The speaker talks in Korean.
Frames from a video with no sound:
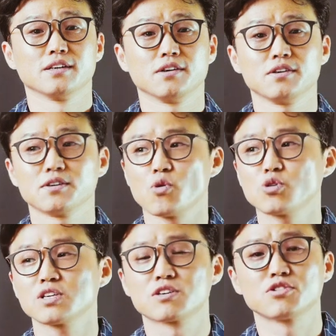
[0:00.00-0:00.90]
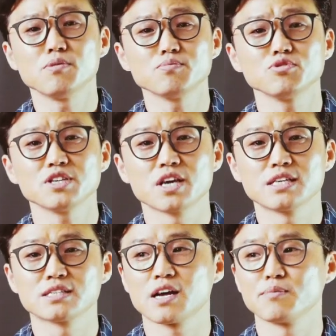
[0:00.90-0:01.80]
어, 혹시 그런 분이
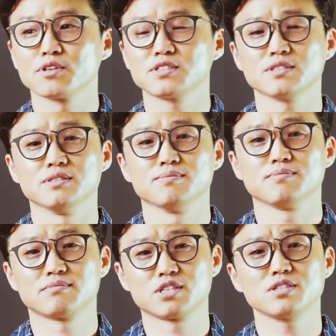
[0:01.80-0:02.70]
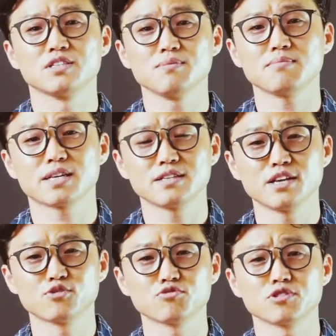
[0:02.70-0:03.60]
계시다면은 저는 이런
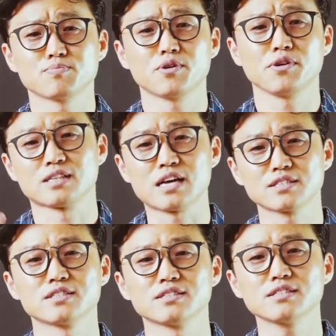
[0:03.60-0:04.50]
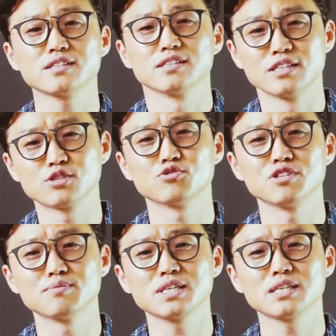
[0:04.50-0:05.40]
말을 해주고 싶어요. 당신은
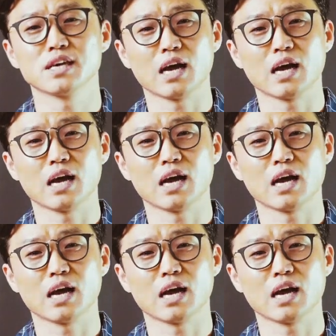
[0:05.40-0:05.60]
예수님이